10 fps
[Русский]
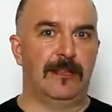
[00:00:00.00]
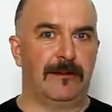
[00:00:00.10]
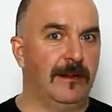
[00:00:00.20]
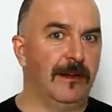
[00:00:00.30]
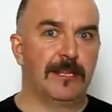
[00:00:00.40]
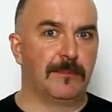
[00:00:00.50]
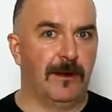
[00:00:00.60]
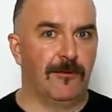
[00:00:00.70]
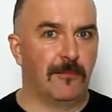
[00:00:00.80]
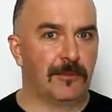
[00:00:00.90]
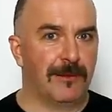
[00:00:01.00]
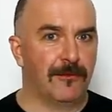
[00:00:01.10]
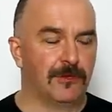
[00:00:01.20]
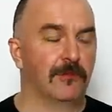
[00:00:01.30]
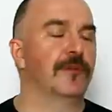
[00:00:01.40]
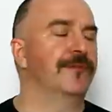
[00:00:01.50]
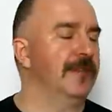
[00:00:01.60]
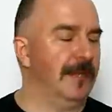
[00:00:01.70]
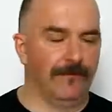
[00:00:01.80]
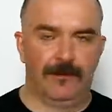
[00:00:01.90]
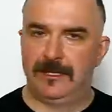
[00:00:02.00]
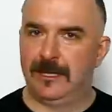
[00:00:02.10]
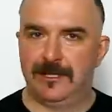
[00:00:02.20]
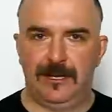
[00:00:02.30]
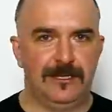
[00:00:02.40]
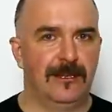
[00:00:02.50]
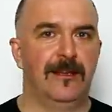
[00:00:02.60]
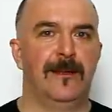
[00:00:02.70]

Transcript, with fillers: наверное, не смогу, потому что уже все высказались,